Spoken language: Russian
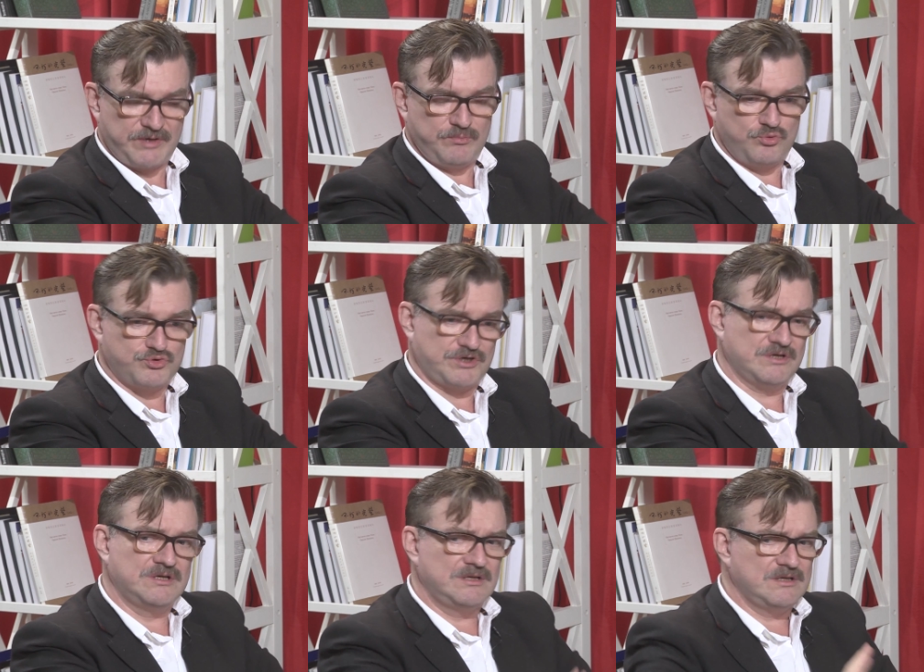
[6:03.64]
Буше –
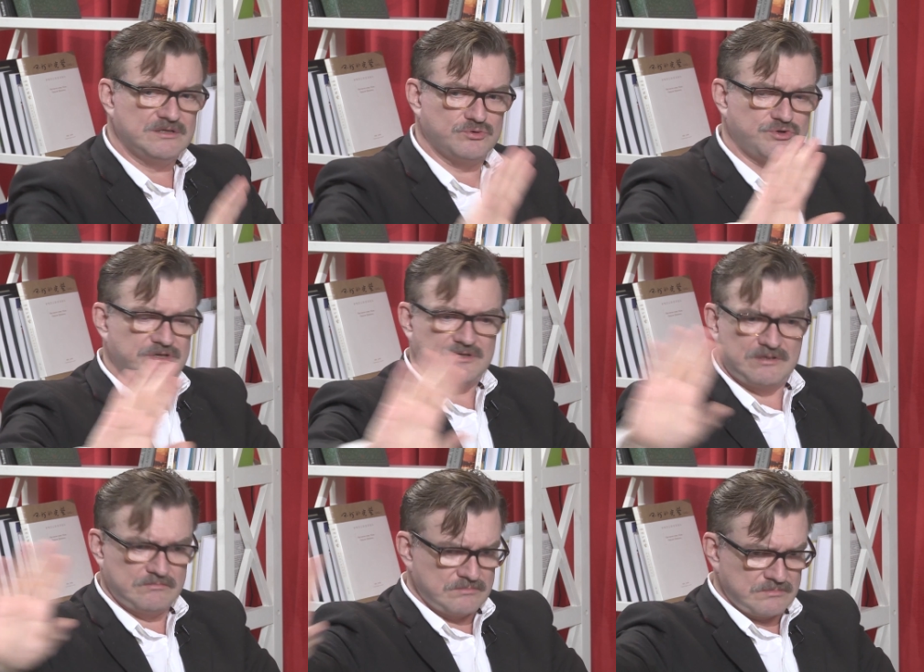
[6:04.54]
слушайте,
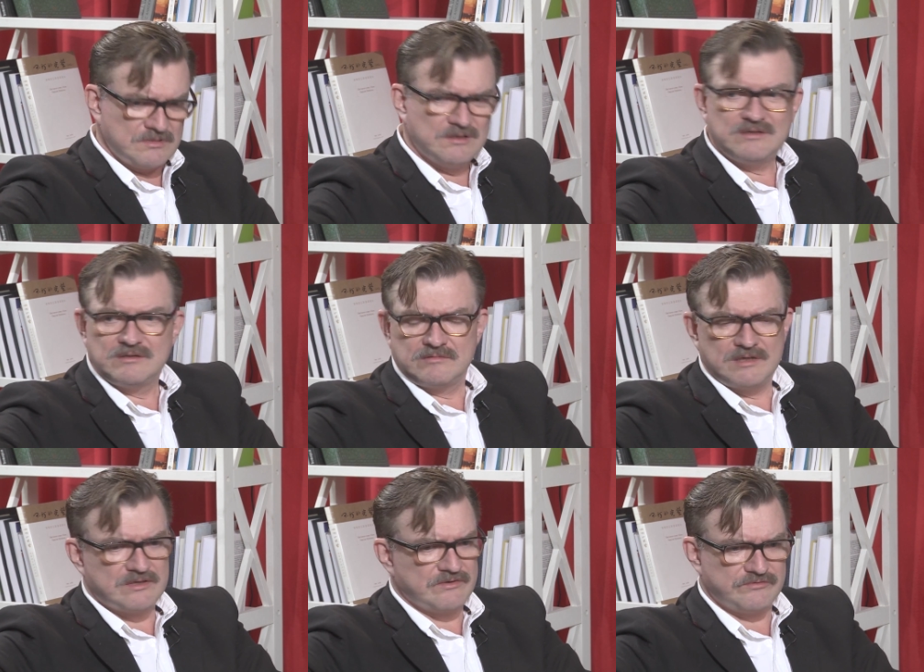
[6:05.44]
там,
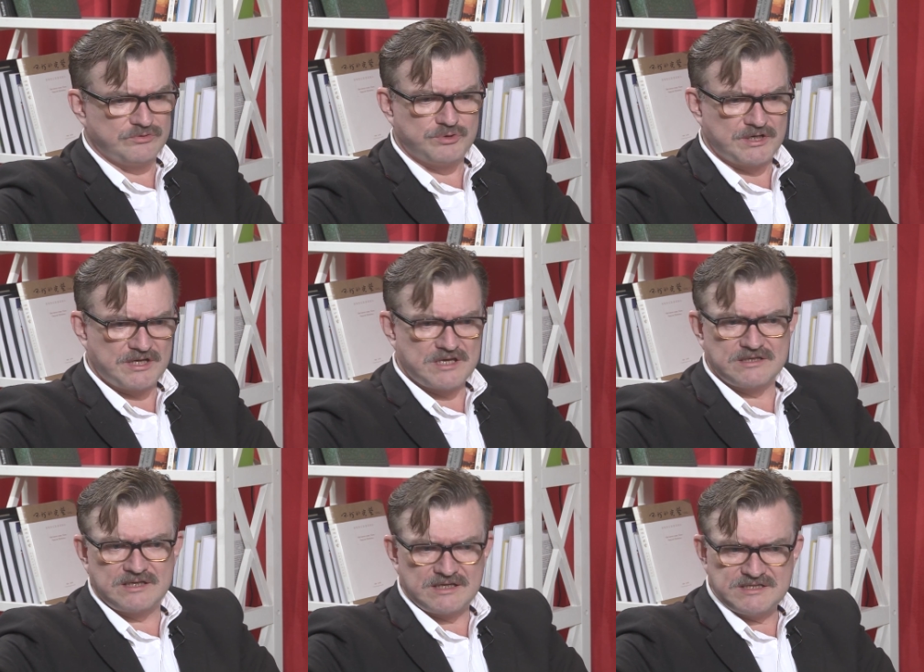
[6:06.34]
это внутреннее
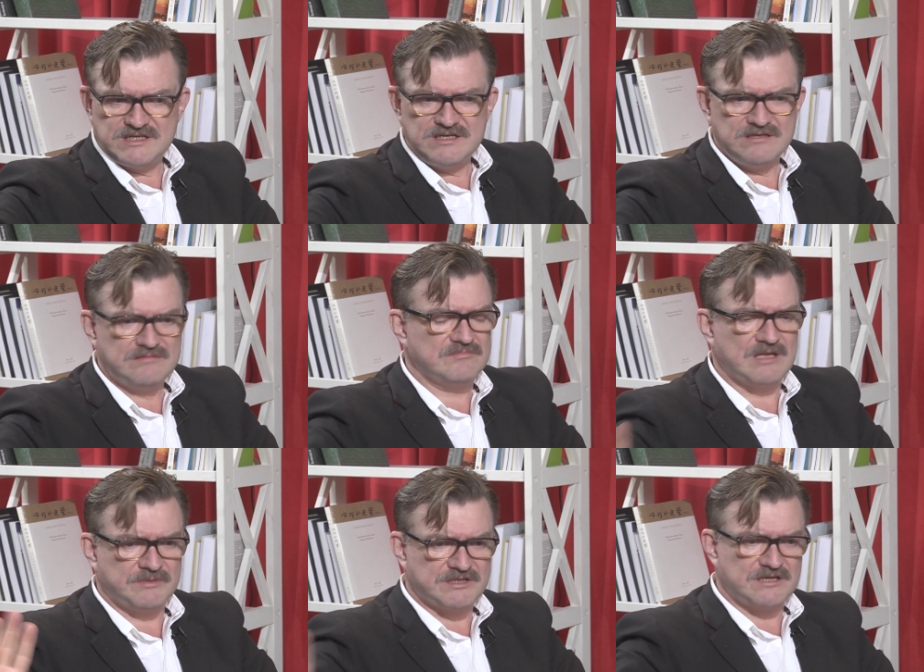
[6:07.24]
дело России,
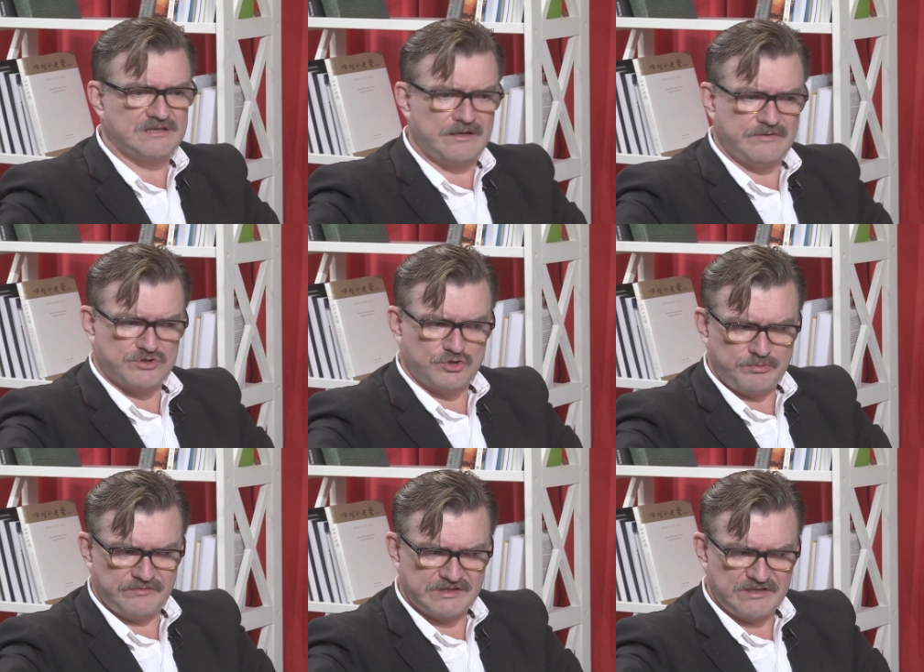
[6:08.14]
нам это не нравится, но
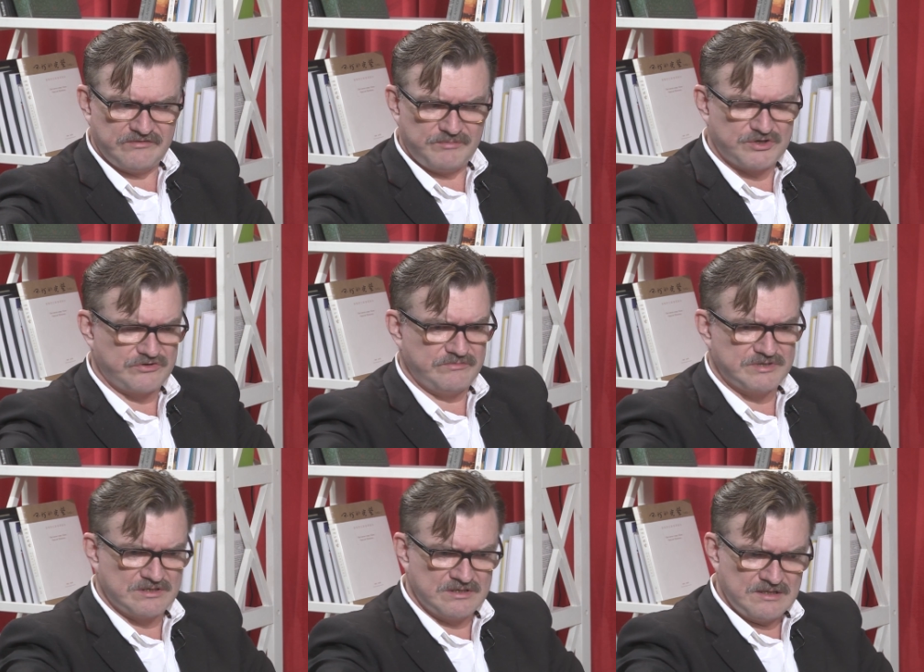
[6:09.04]
мы в это не
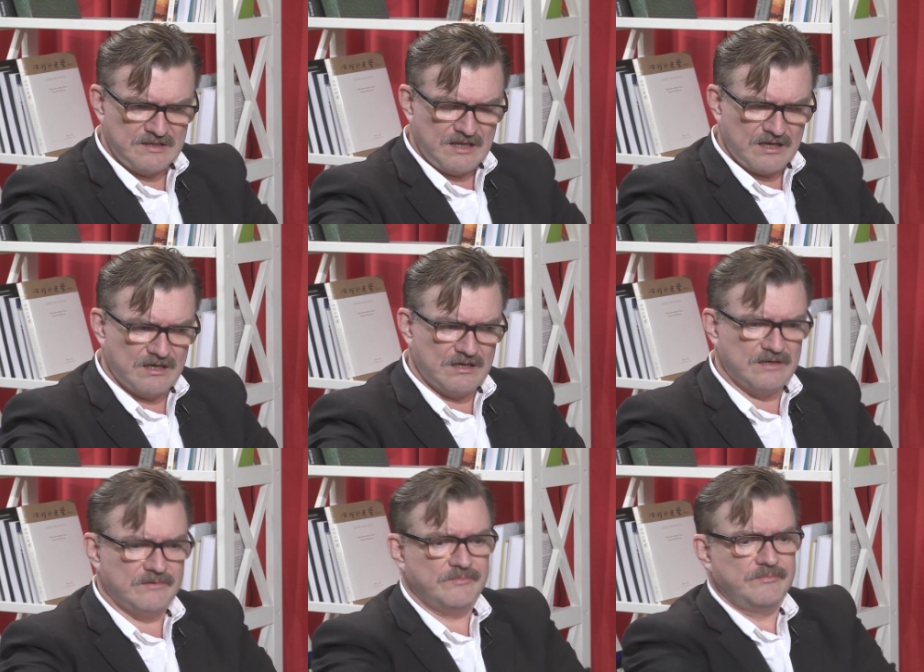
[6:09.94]
вмешиваемся, э,